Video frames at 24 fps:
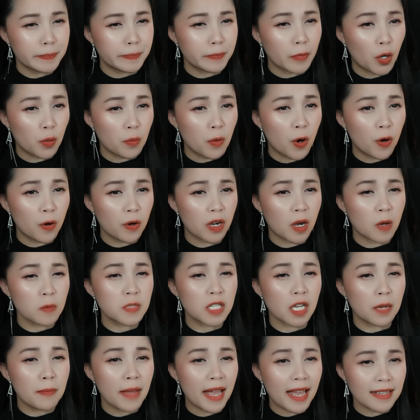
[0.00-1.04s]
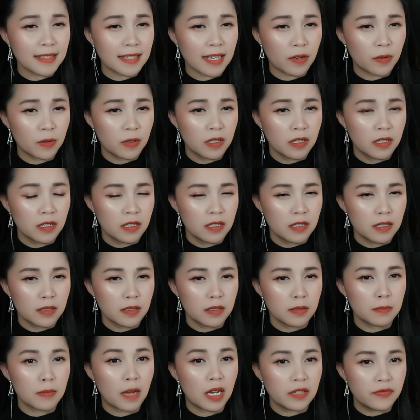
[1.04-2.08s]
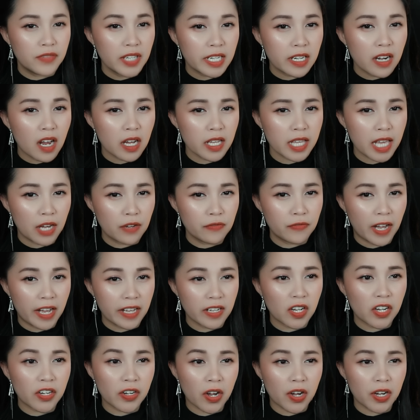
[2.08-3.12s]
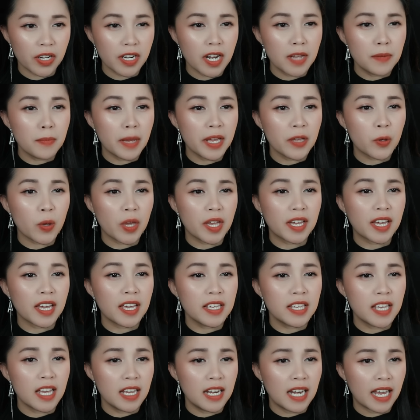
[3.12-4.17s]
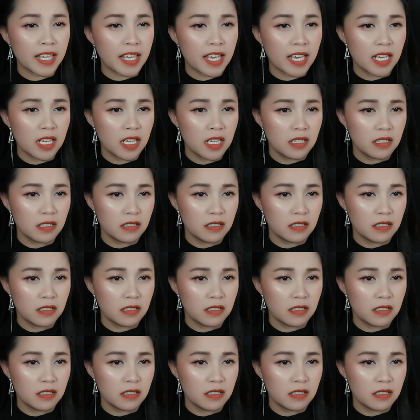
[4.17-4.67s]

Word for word: Bộ bộ không sợ ma sao? bài viết đó chẳng phải có nói đến mấy chuyện kỳ dị là gì.